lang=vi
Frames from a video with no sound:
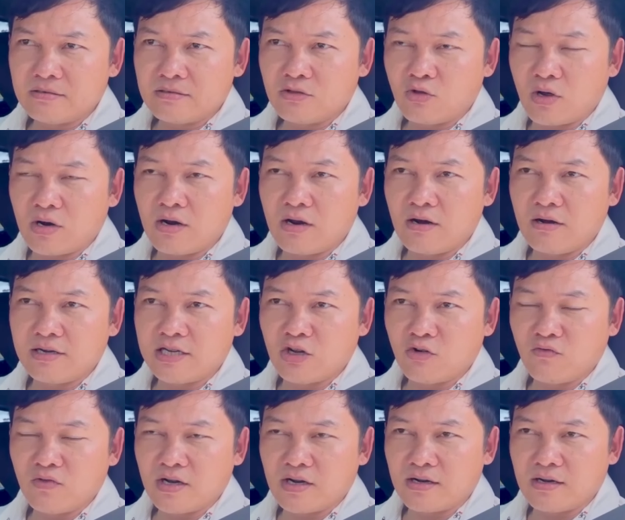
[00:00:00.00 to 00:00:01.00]
thuận lợi trong
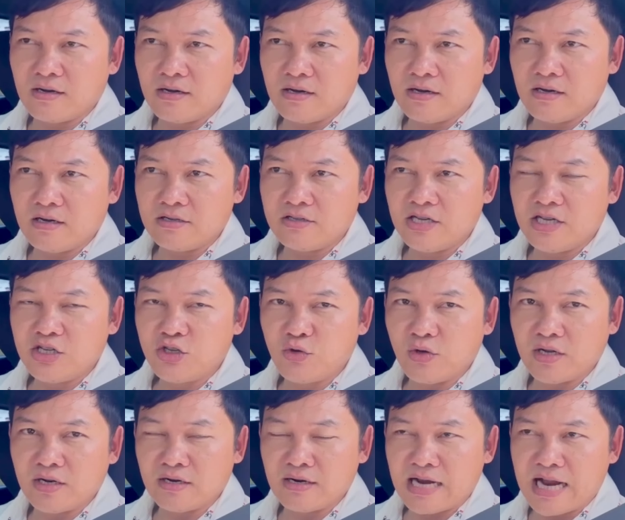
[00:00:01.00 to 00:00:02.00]
việc uh, di
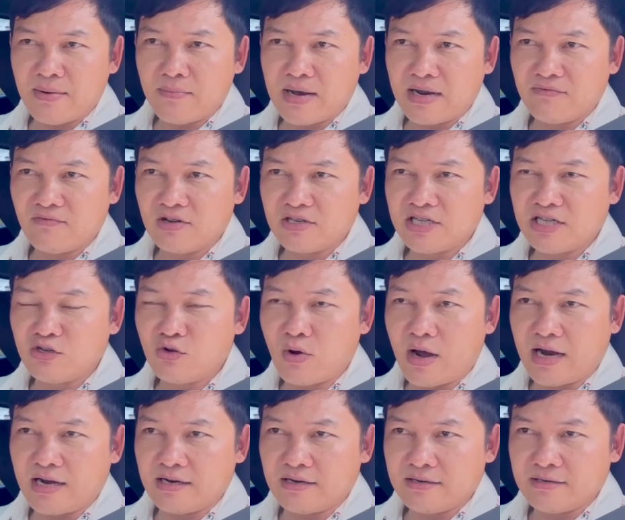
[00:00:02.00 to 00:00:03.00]
chuyển làm ăn và sinh hoạt